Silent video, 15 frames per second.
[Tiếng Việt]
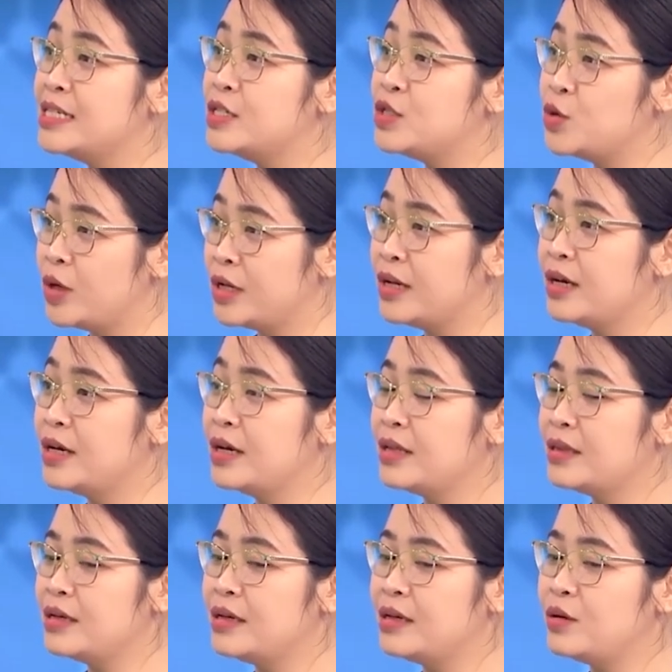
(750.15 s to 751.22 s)
di truyền
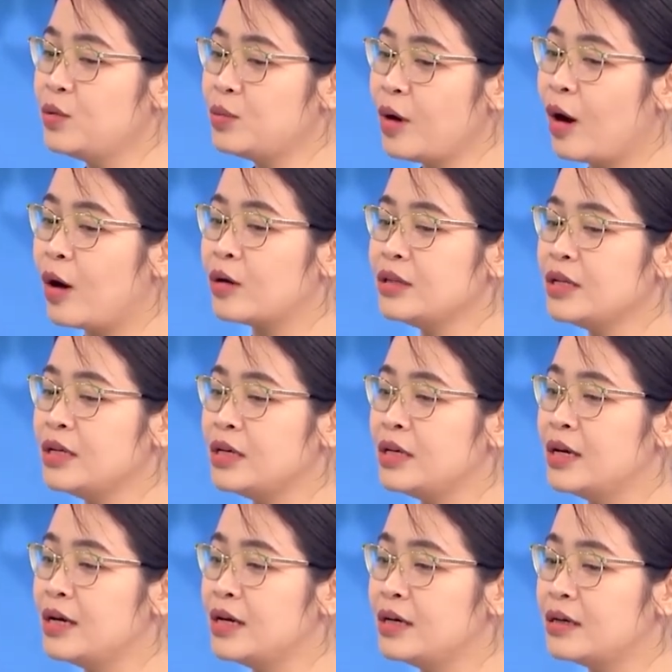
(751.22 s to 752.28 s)
thì lúc đó
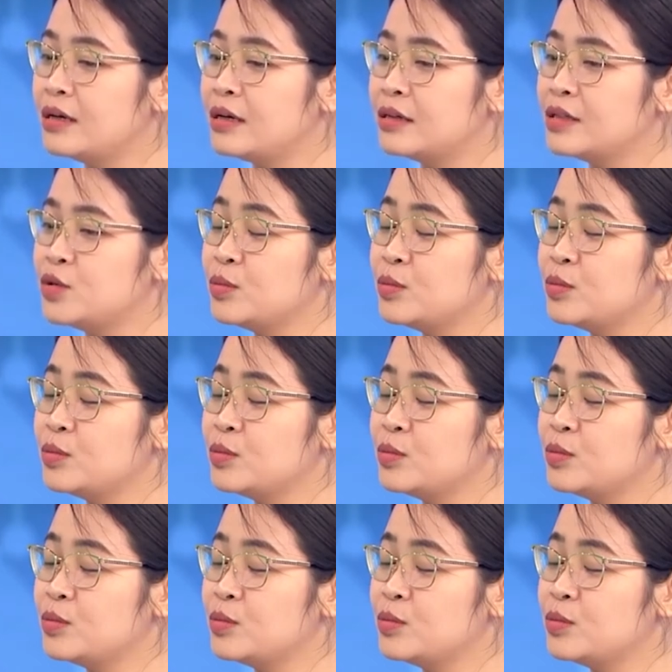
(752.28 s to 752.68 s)
thì uh,